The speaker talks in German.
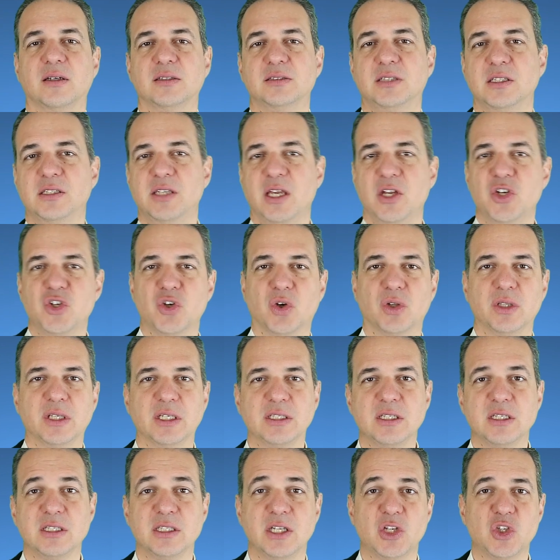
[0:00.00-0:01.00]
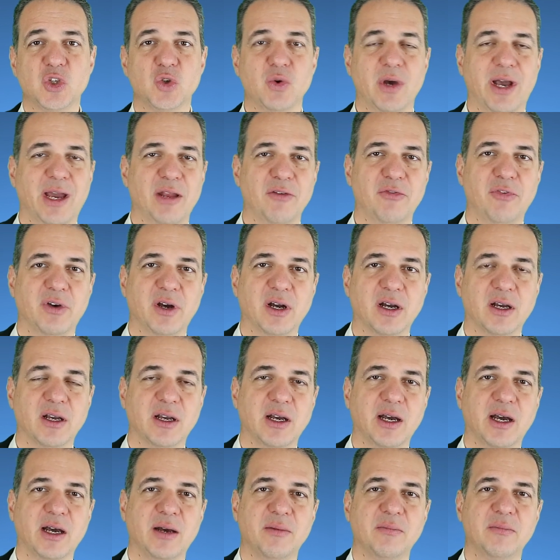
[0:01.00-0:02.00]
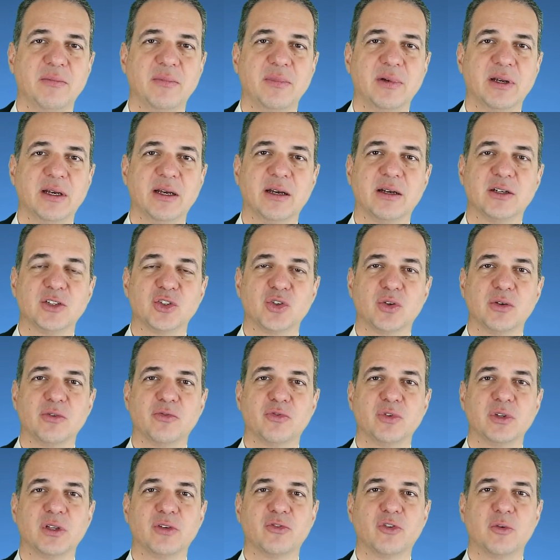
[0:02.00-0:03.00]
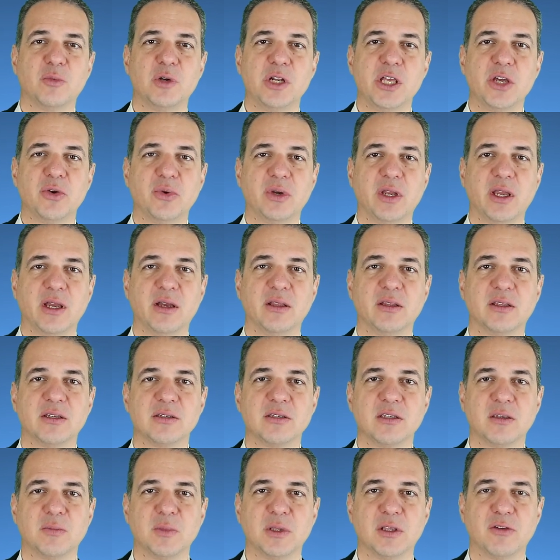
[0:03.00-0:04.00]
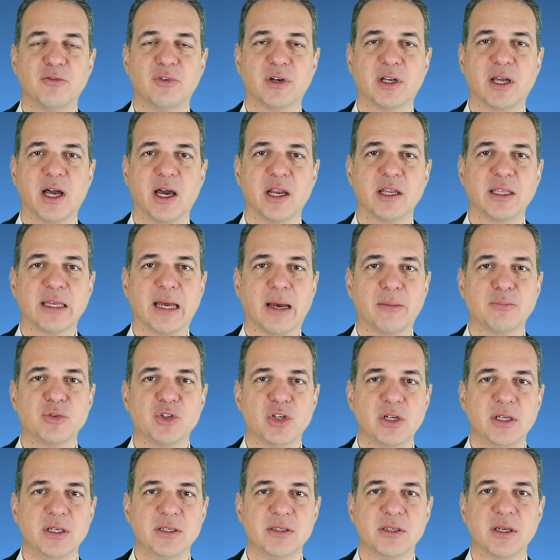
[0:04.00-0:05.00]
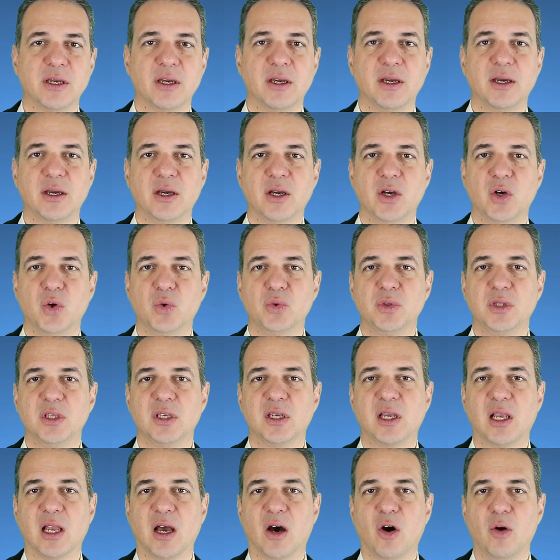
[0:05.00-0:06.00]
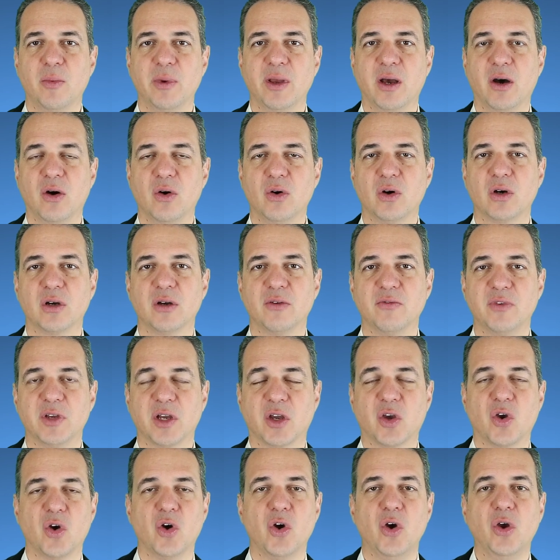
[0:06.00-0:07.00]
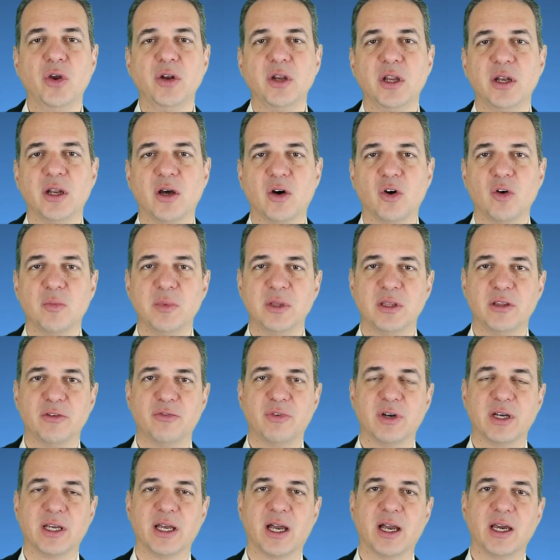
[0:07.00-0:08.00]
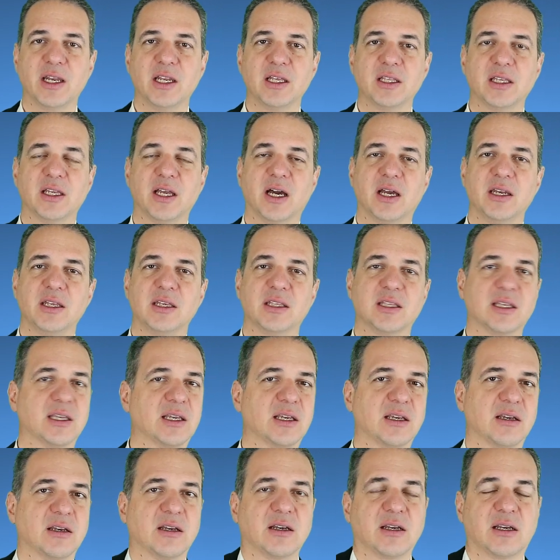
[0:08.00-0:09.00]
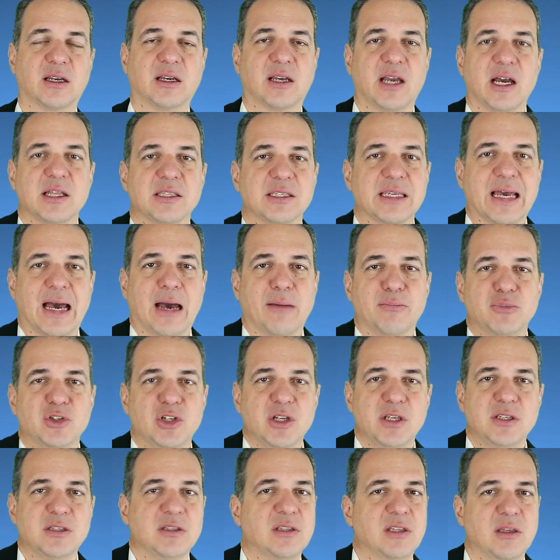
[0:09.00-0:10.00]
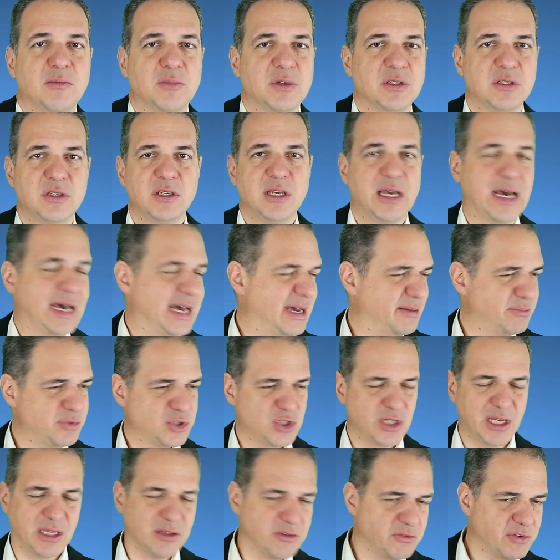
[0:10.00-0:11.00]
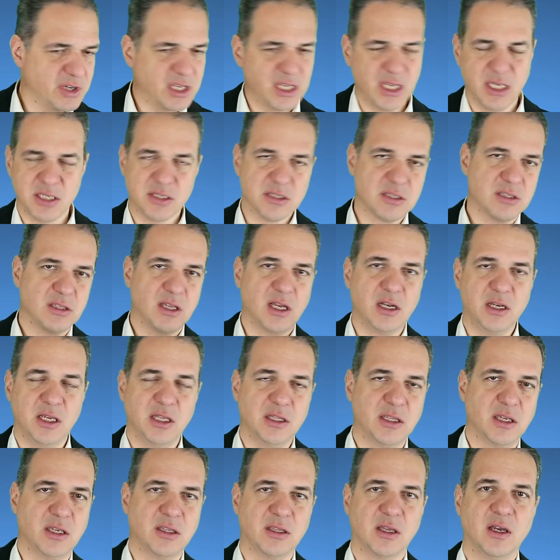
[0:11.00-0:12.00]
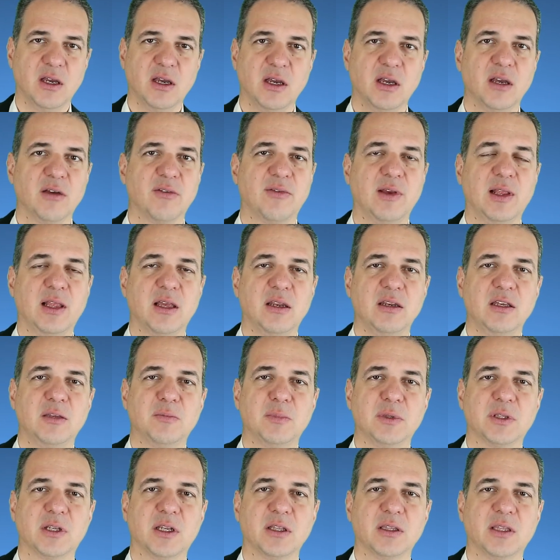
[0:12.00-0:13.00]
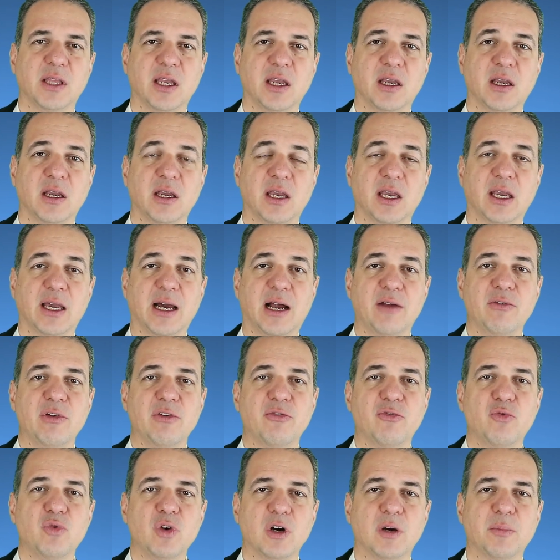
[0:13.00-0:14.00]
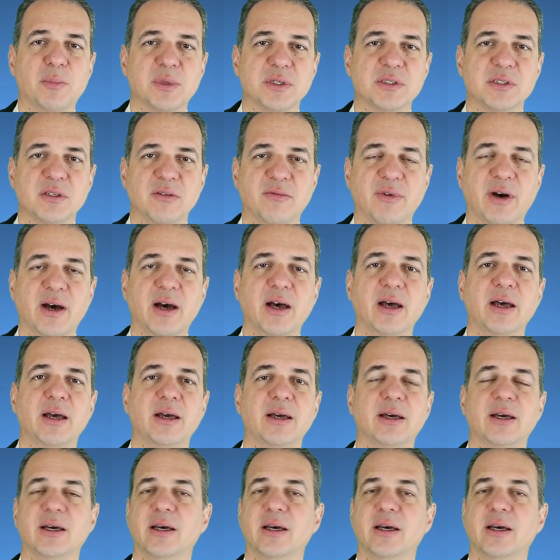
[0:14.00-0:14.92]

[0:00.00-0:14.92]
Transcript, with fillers: Sie sehen schon, das ist nicht so einfach, ähm, schon von der Formulierung her, dass ich mit der Vergangenheit abschließe. Und ich glaube auch, wir können auch mit der Vergangenheit gar nicht ganz abschließend, indem er sie abschneiden, vergessen, erledigt, will da nicht mehr dran denken, egal wie furchtbar sie war,